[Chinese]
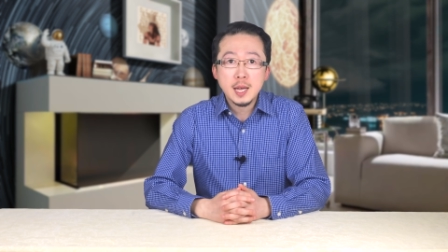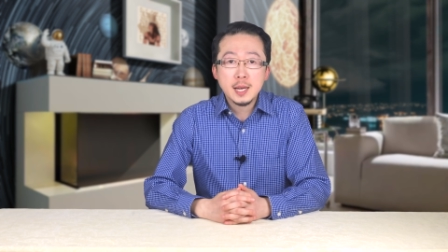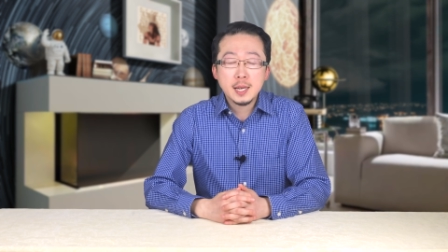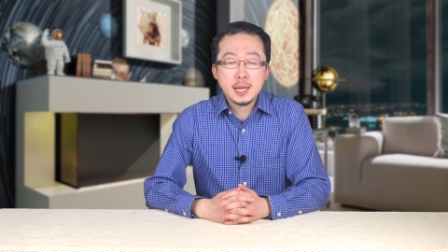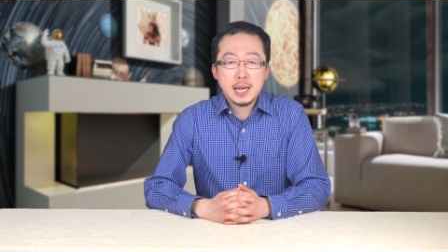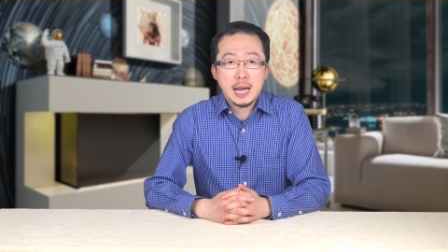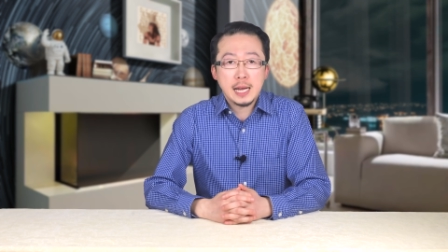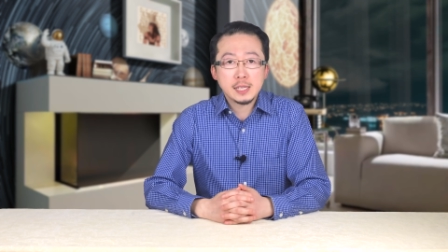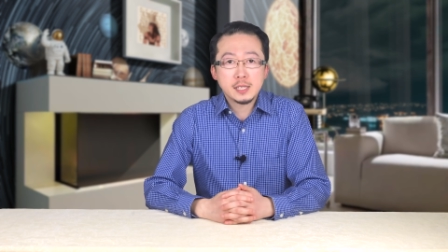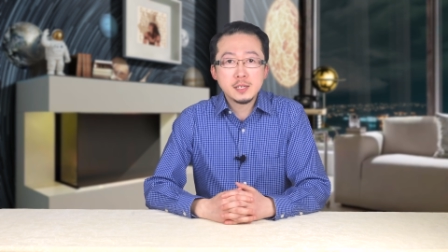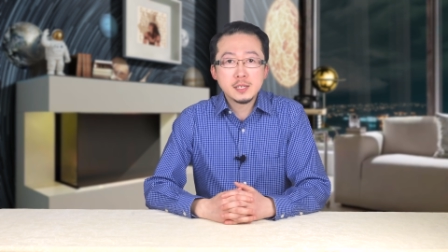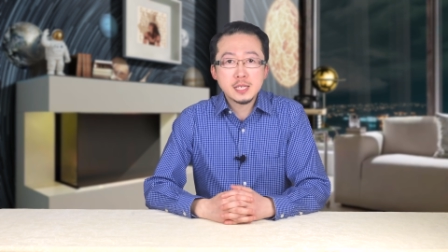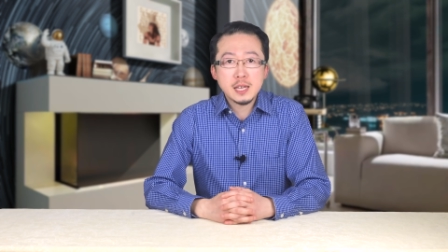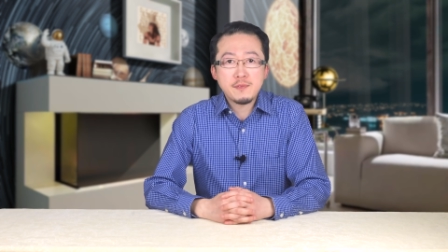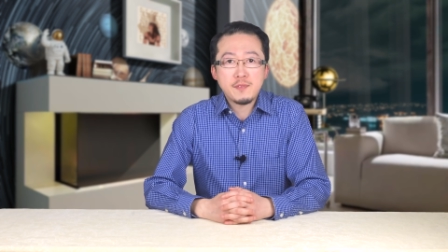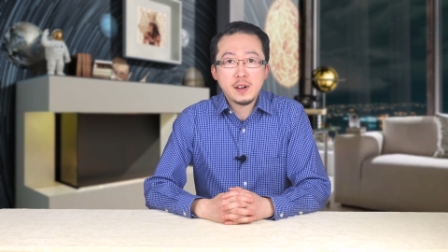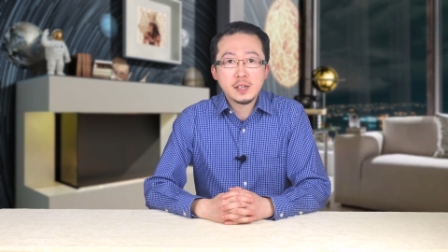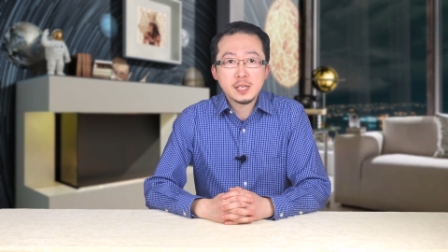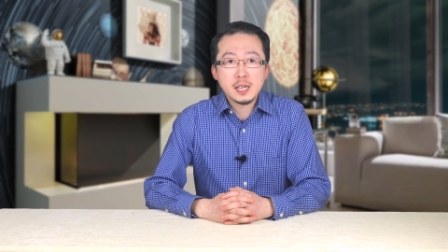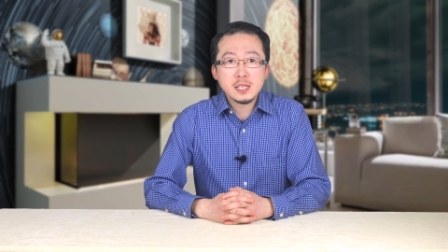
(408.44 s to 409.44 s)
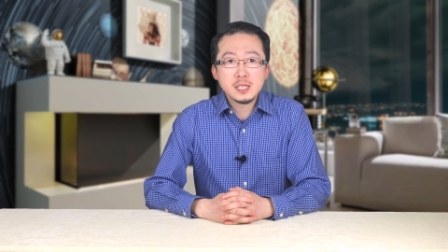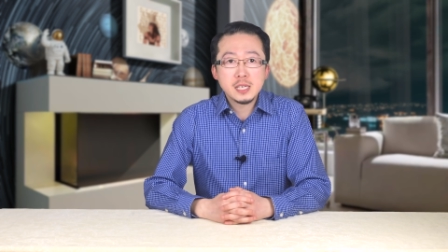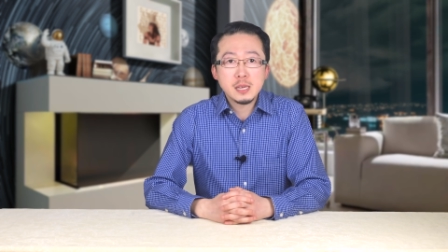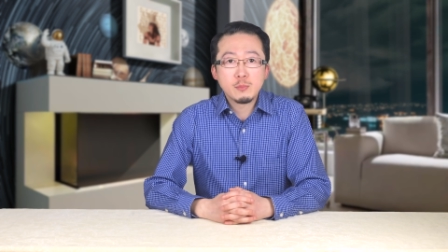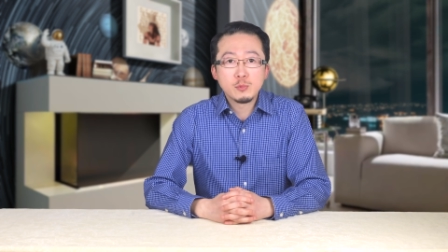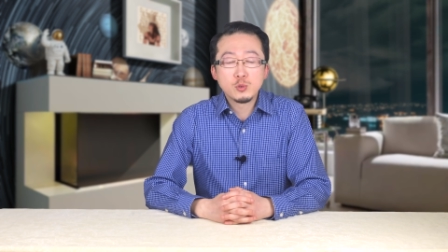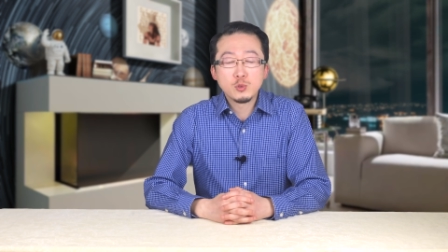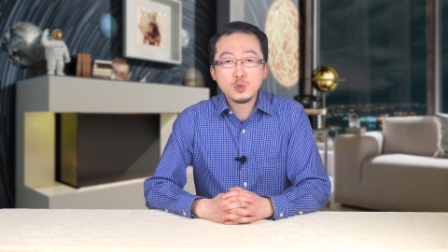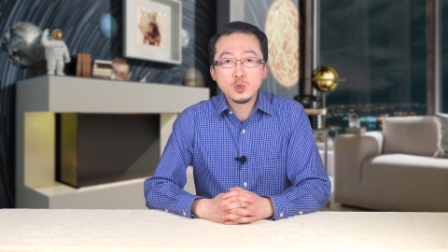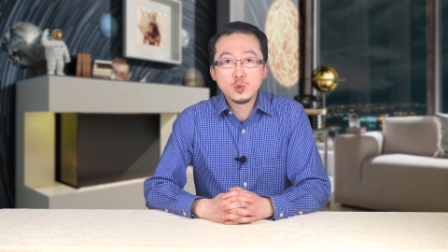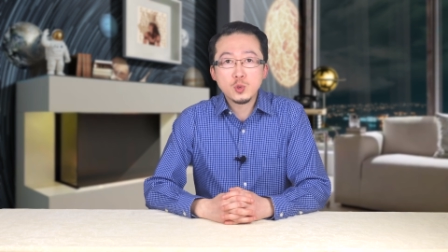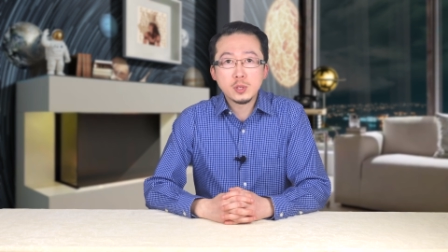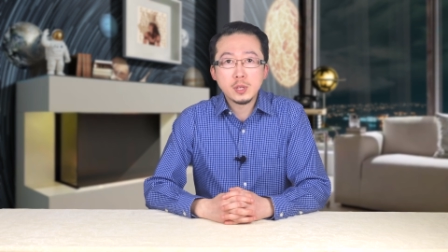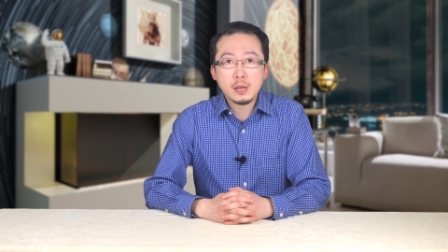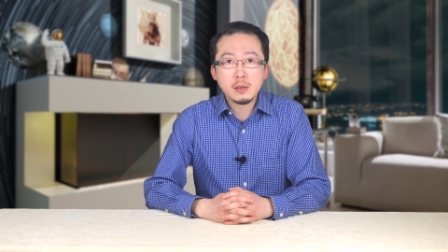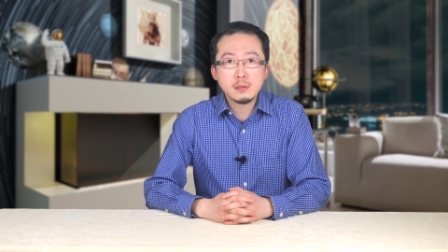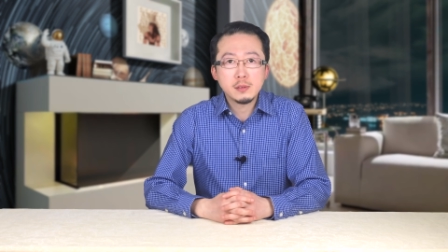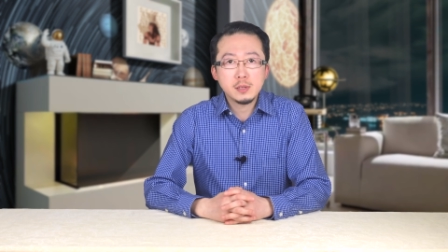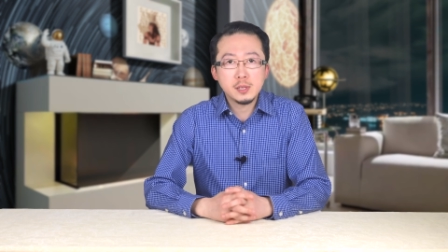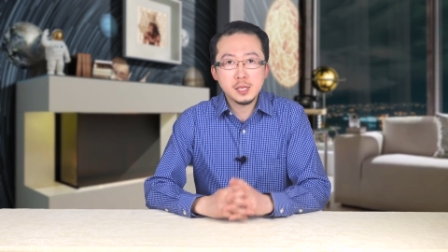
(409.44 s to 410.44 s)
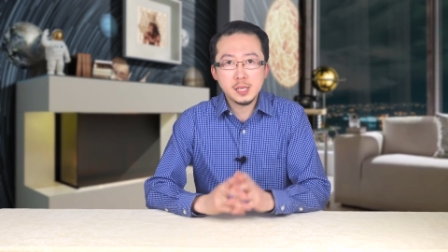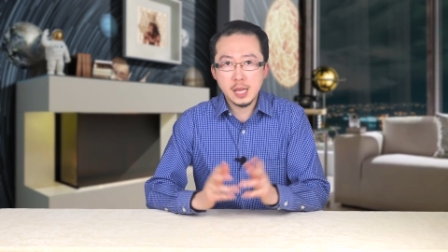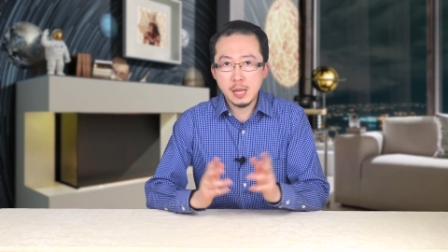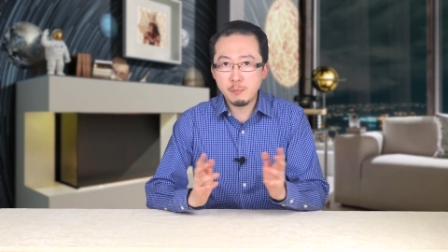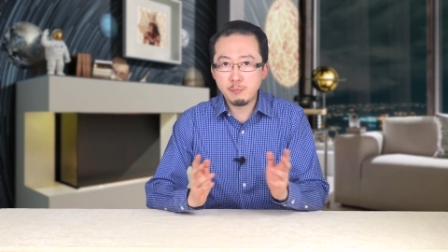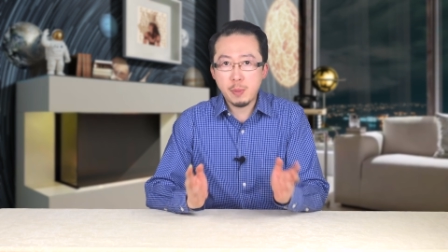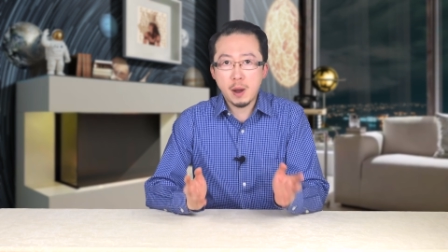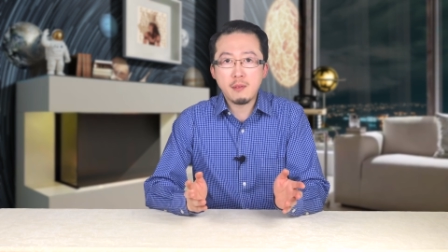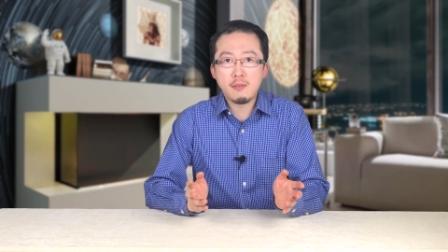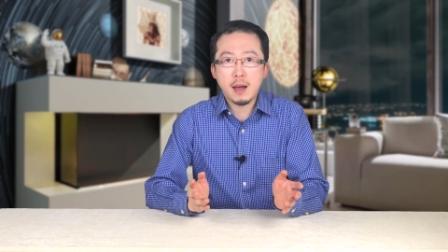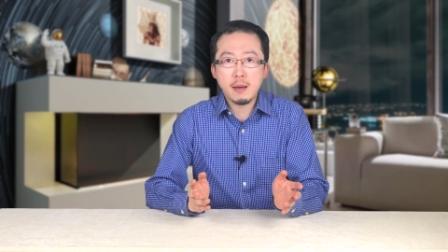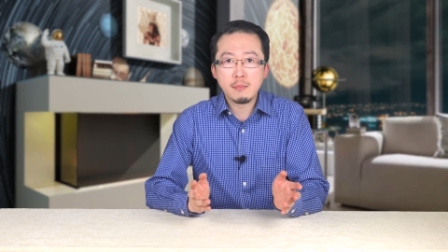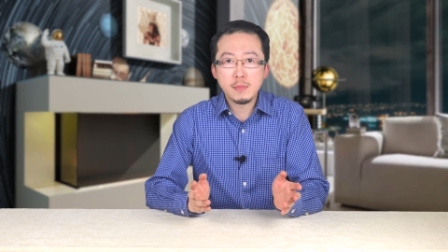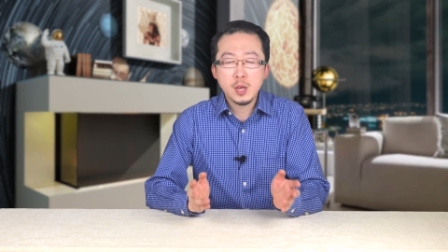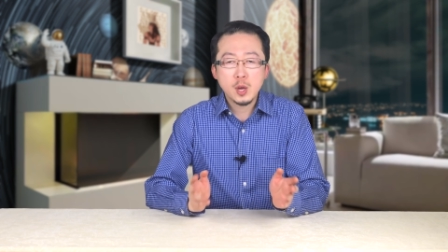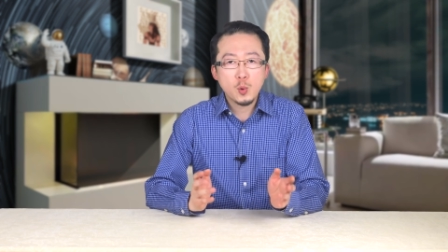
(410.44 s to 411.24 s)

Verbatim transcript: 卡特在访谈节目中说呢，一天傍晚，